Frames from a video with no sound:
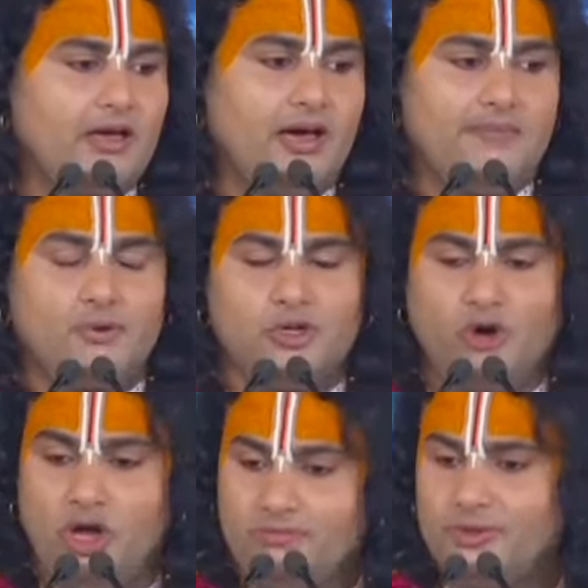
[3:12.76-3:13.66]
अब कोई
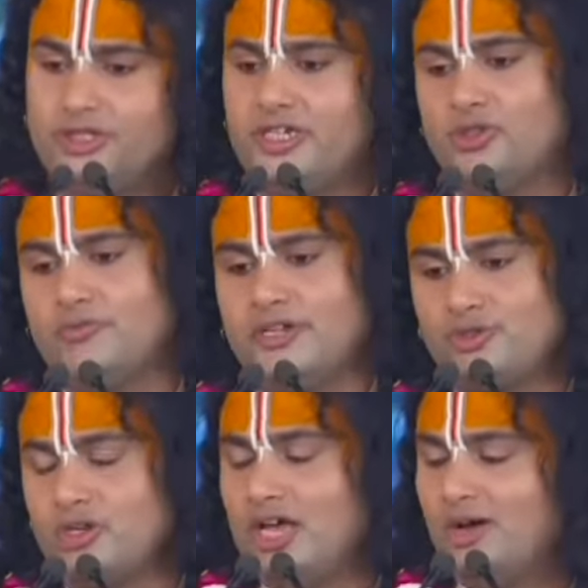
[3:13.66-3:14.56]
और पूछे तो फिर
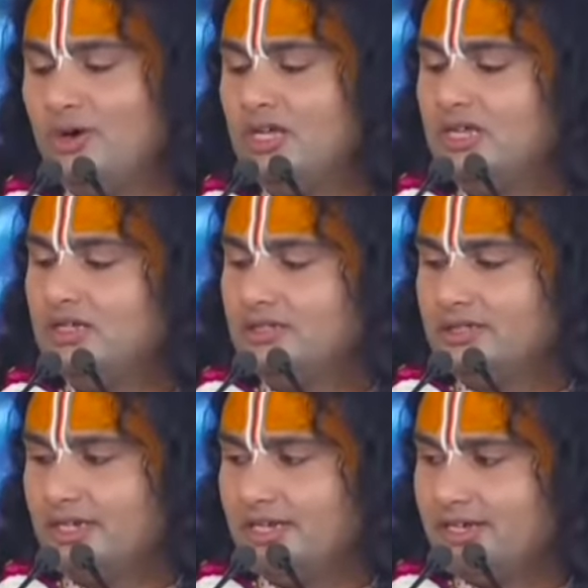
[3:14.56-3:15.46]
सुनाओ
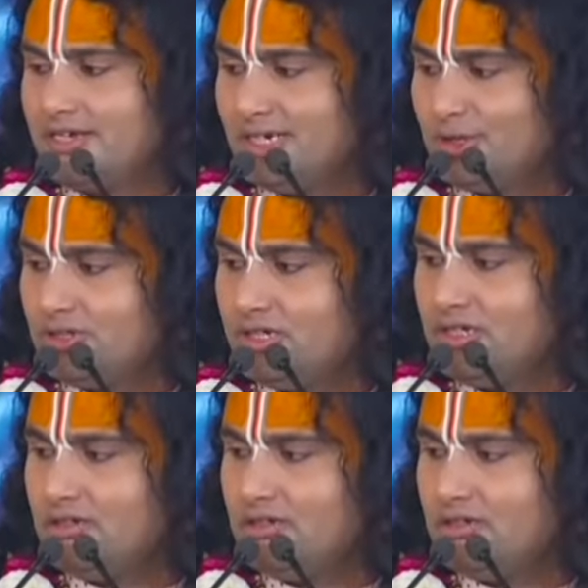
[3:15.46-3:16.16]
श्री कृष्ण